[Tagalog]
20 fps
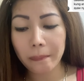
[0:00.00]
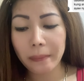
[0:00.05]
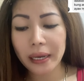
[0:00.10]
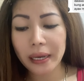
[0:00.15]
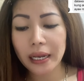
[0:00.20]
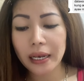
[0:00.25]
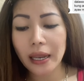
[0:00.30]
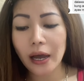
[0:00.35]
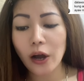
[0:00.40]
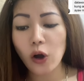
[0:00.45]

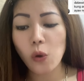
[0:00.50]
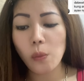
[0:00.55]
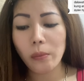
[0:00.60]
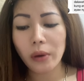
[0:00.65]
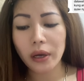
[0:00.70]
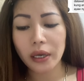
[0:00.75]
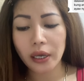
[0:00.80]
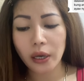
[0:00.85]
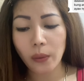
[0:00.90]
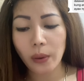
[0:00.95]
biglang
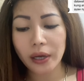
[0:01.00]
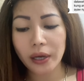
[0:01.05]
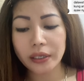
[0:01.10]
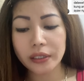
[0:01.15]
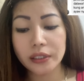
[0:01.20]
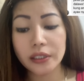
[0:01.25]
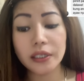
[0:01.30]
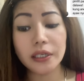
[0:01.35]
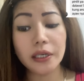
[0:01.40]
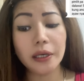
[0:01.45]
umayaw ang
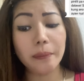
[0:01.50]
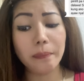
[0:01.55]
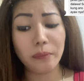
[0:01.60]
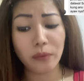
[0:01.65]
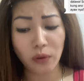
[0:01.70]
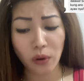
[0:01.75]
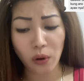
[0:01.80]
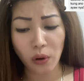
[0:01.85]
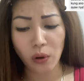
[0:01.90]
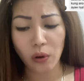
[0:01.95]
jeep
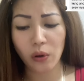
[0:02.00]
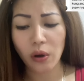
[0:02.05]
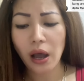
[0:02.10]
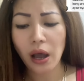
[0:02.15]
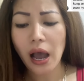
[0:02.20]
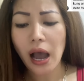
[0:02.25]
ko.